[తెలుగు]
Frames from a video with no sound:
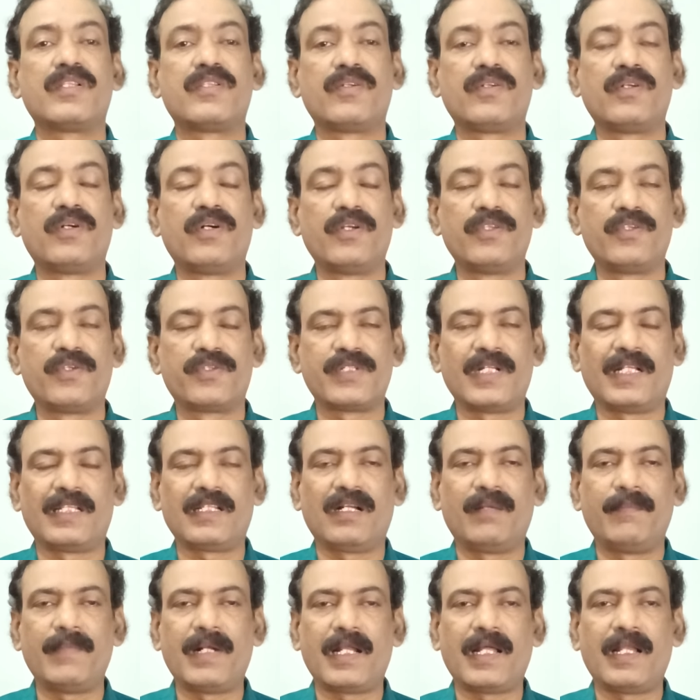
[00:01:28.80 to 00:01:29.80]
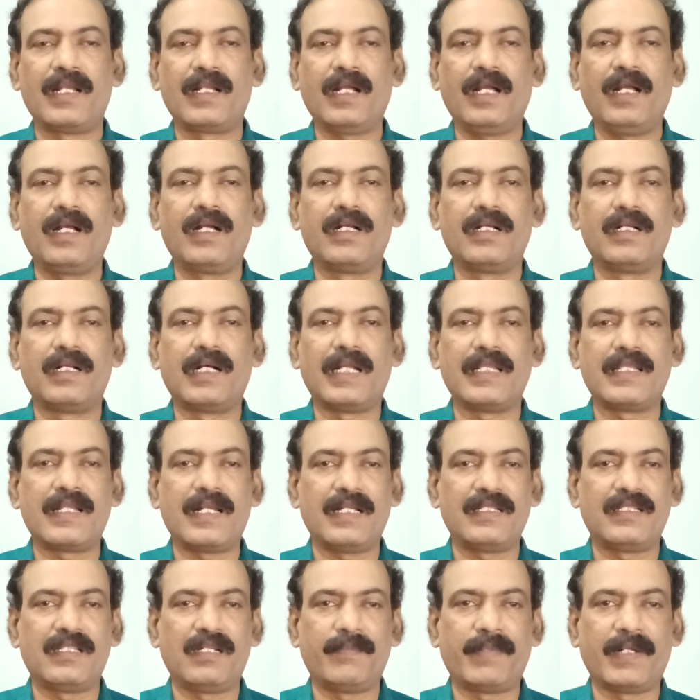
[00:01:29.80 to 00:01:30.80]
ప్రతిరోజు సంతకం పెట్టాలిగా
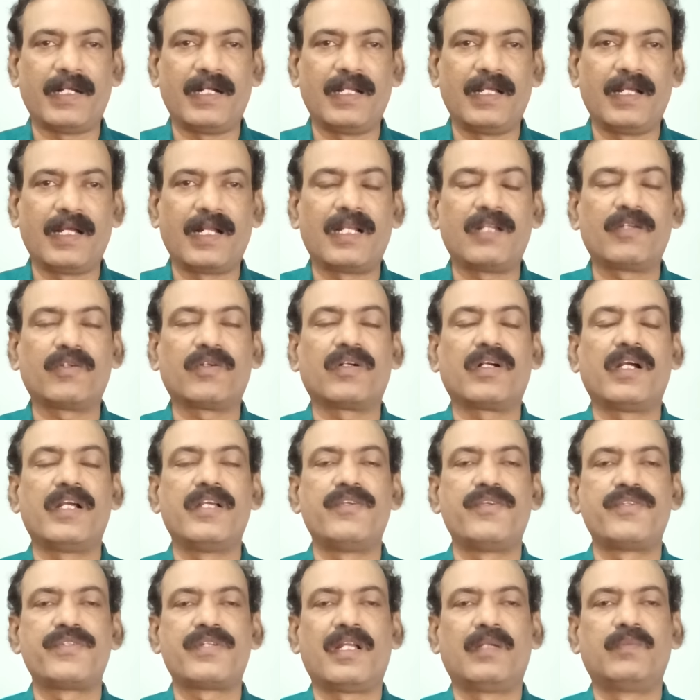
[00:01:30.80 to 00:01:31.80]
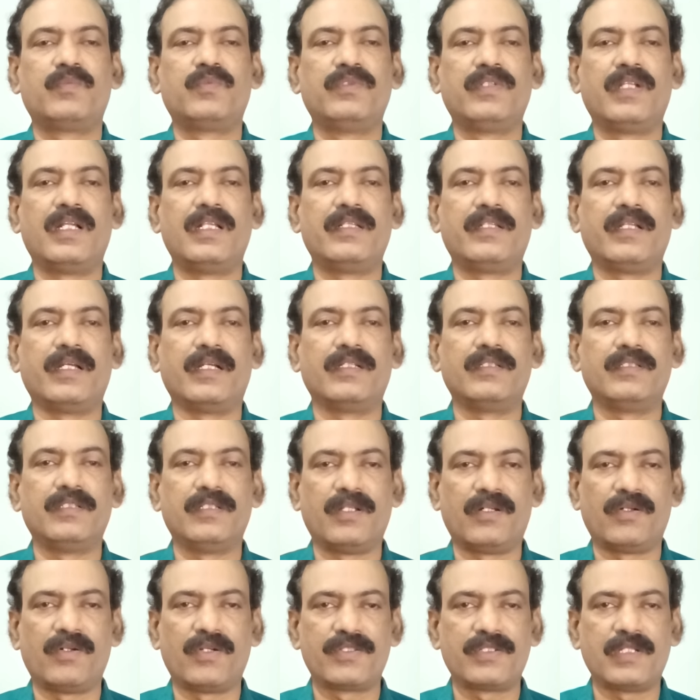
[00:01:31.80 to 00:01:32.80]
అర్ధరాత్రి పన్నెండు గంటలకు ఒక ఐదు నిమిషాలు ముందు వెళ్తే
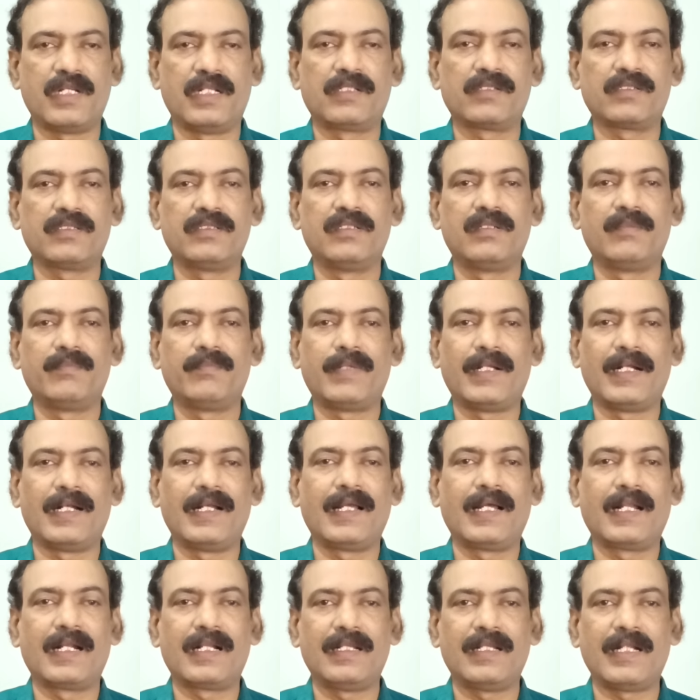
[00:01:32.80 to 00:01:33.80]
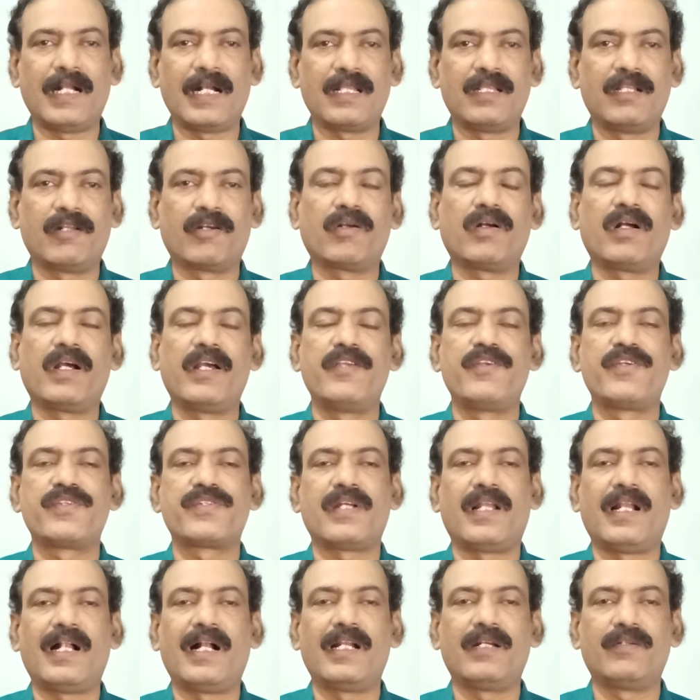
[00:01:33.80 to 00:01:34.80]
ఈ రోజు సంతకం పన్నెండు గంటలు దాటింది ఒక ఐదు
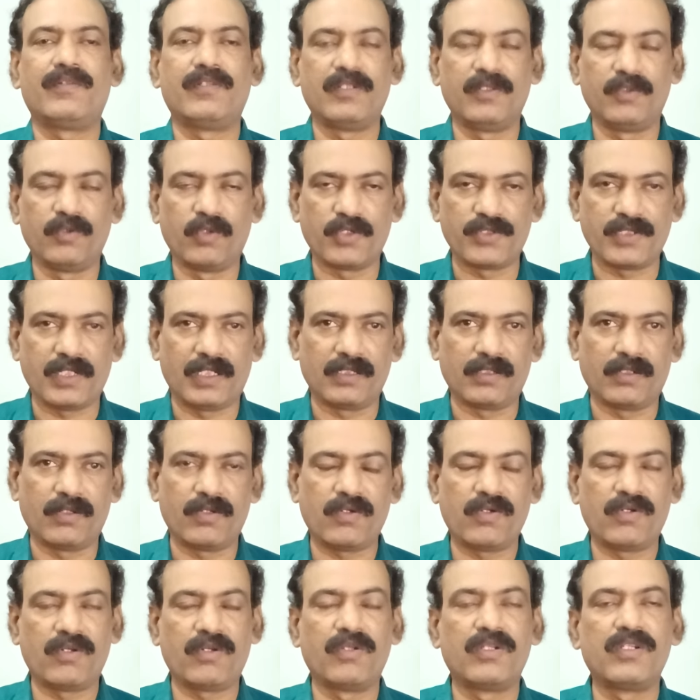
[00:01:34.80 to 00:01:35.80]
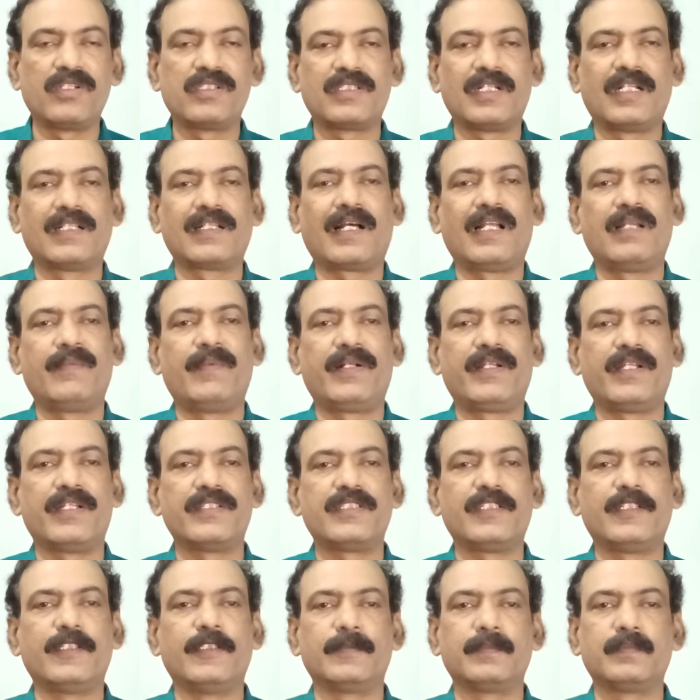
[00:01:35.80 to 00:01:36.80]
నిమిషాలు ఉండి ఇంకో సంతకం రెండు రోజులకు సంతకాలు
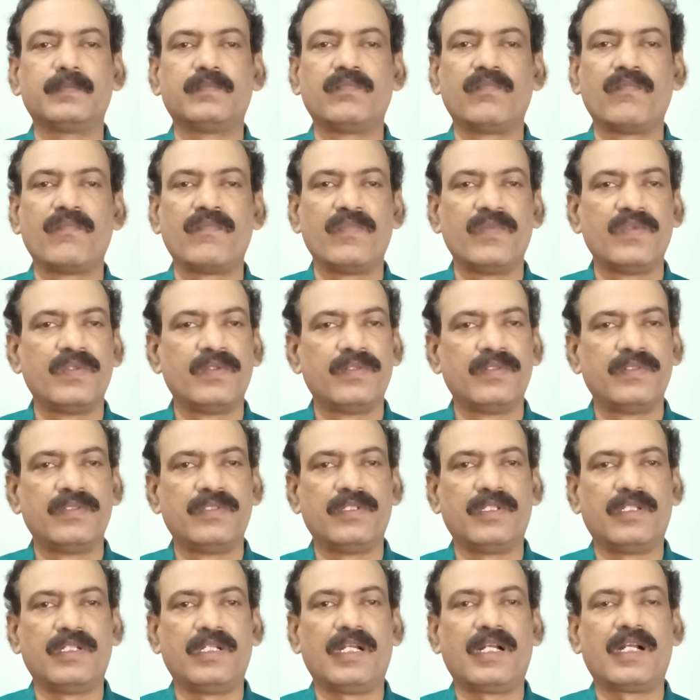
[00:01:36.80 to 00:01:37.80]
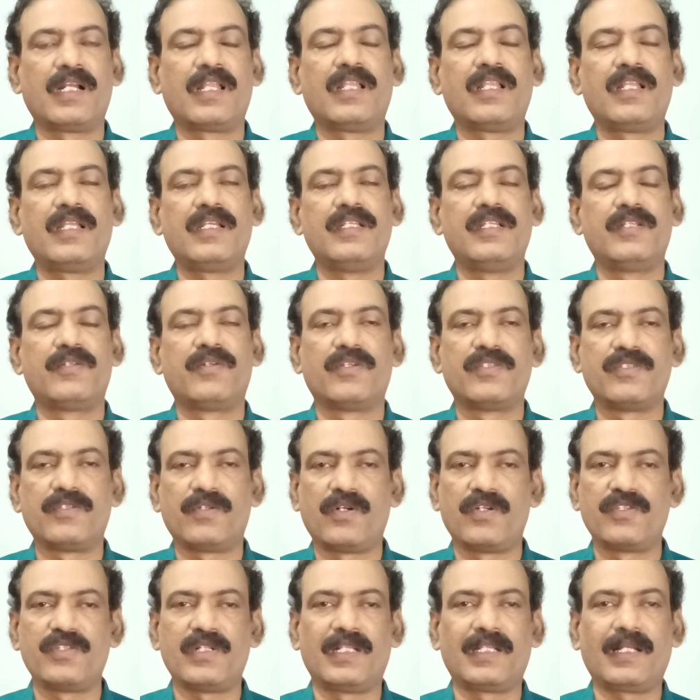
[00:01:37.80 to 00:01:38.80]
పెట్టేసి నిన్న ఈ రోజు
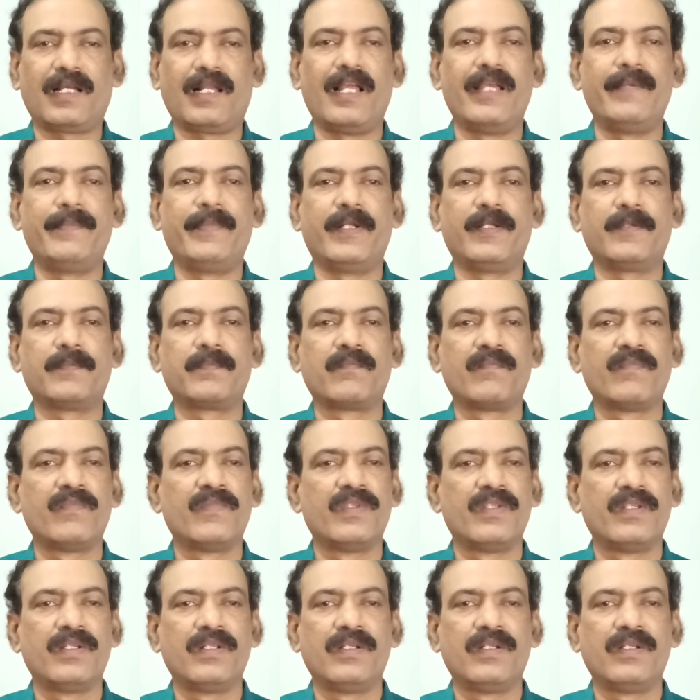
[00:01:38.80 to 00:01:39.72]
రెండు సంతకాలు అయిపోయినాయి